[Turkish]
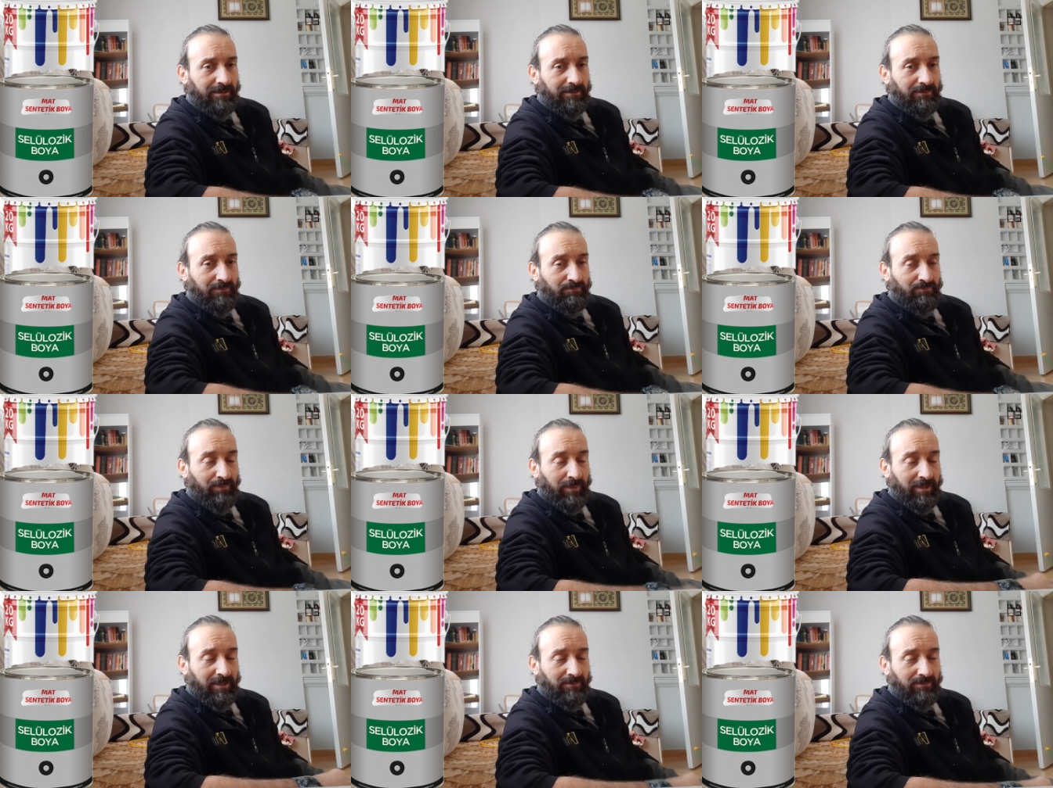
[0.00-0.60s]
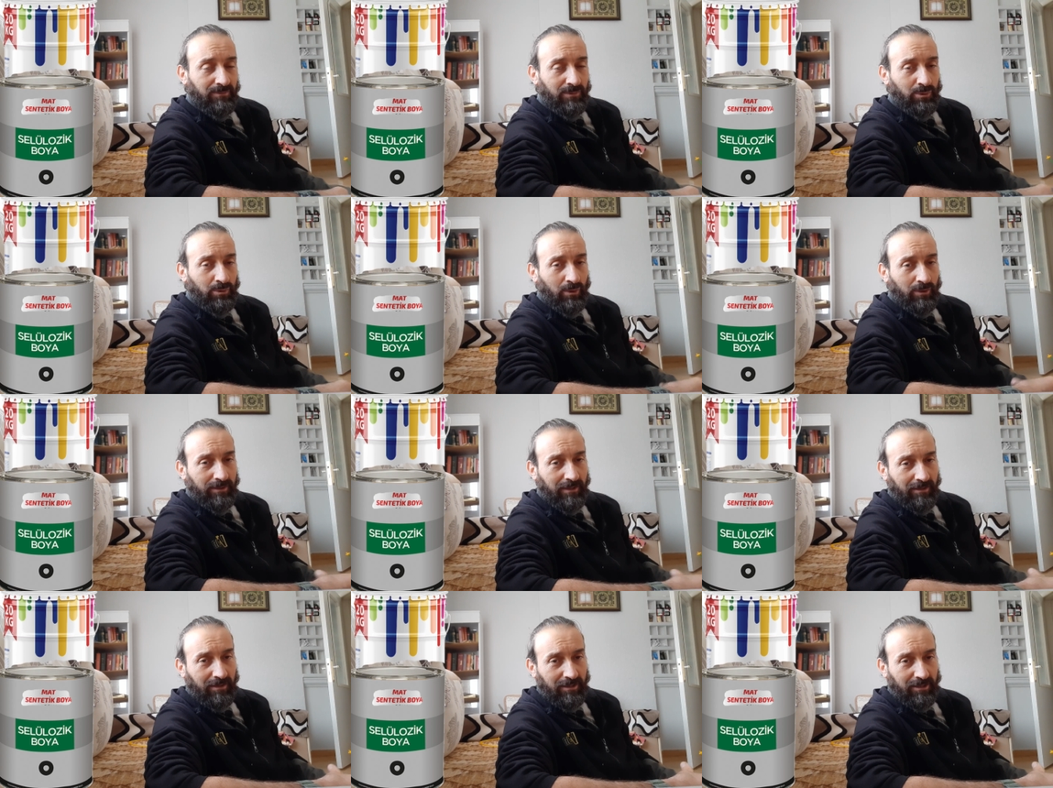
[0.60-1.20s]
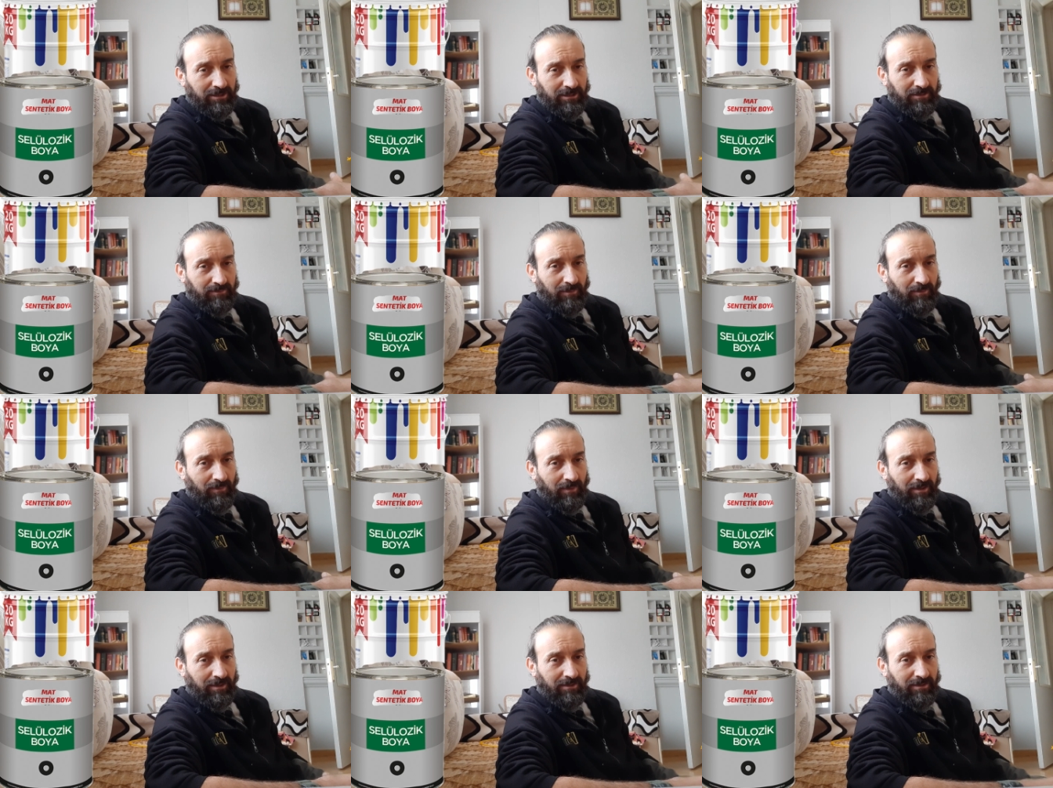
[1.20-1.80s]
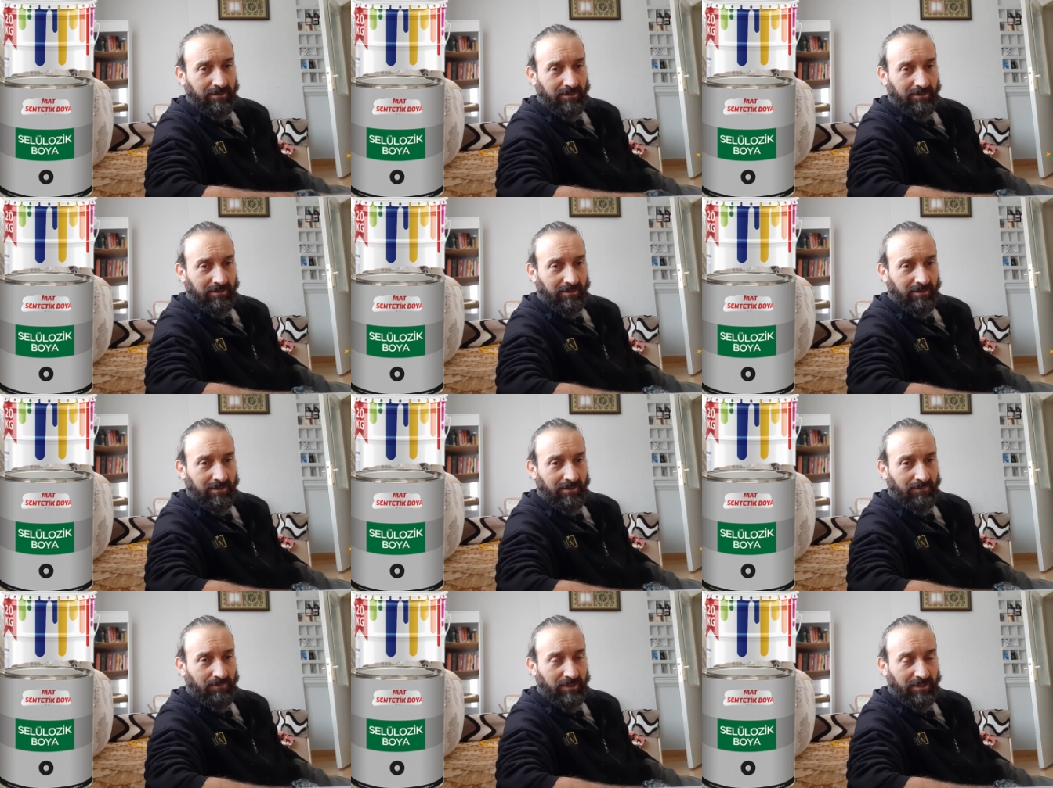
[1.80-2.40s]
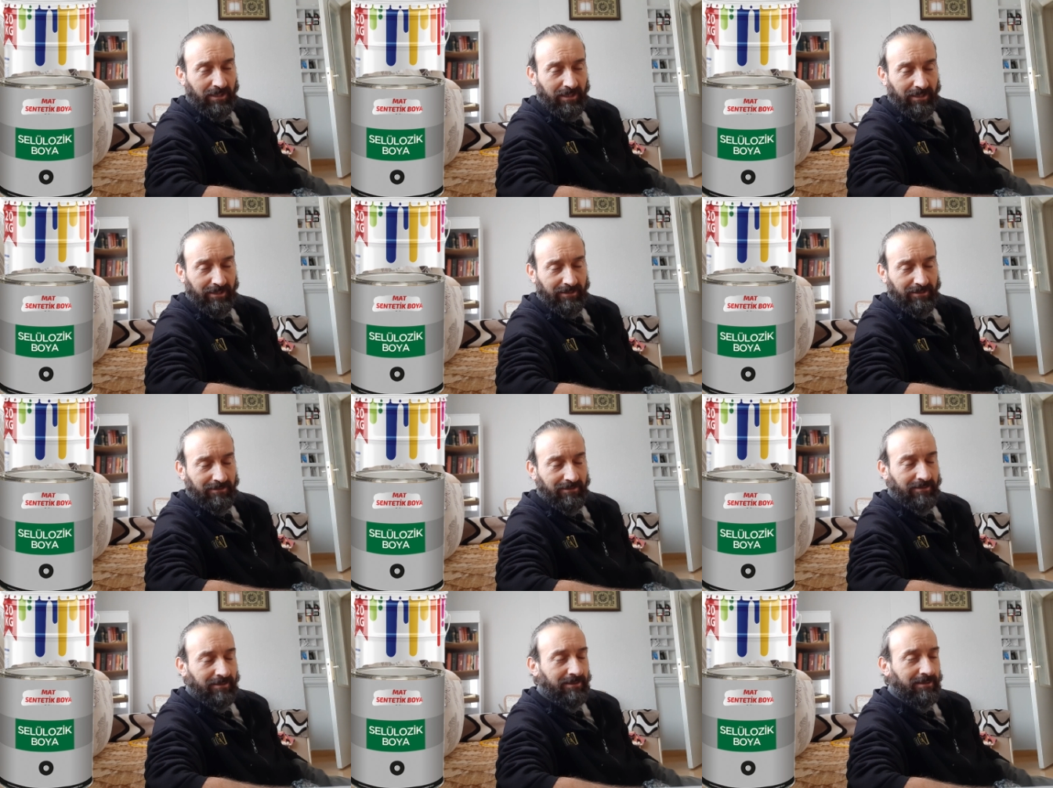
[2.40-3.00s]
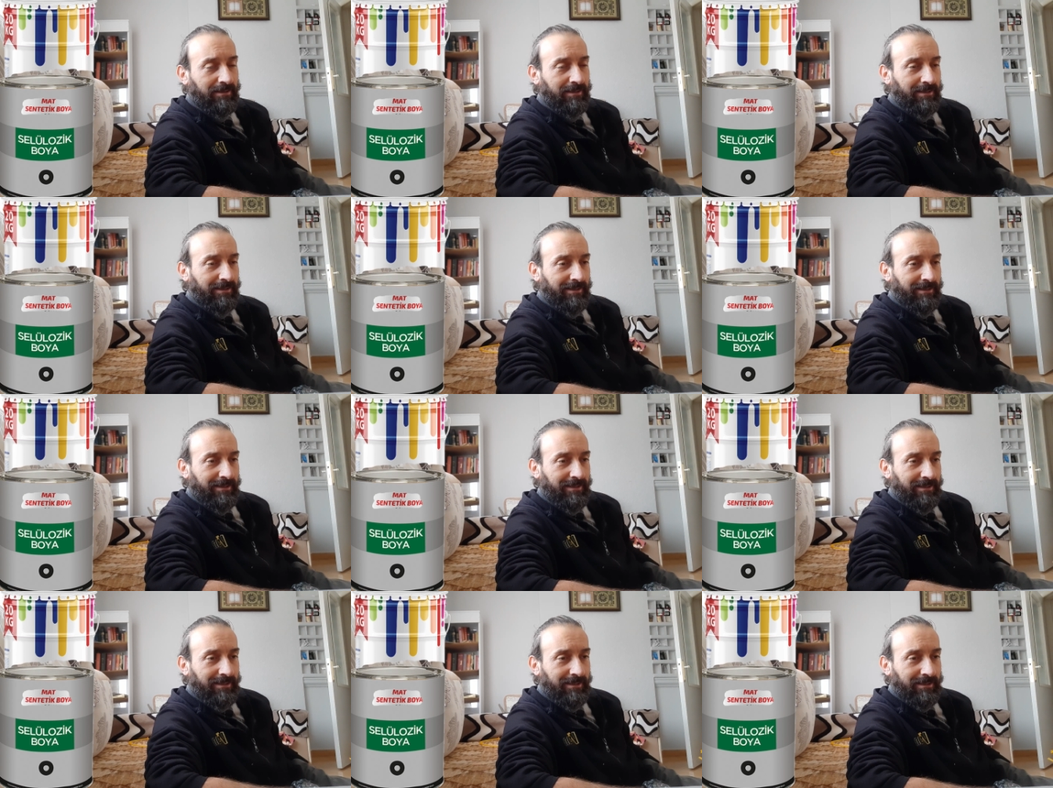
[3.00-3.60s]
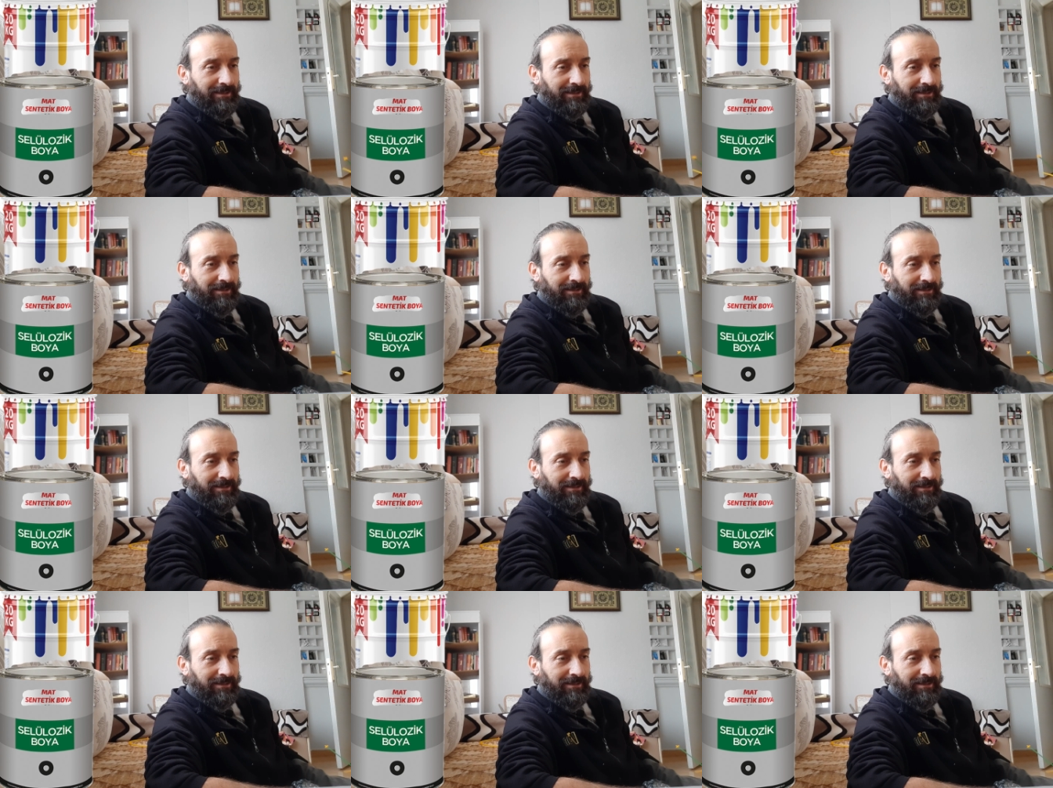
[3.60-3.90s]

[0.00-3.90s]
benim sonradan araştırmama e, binaen e,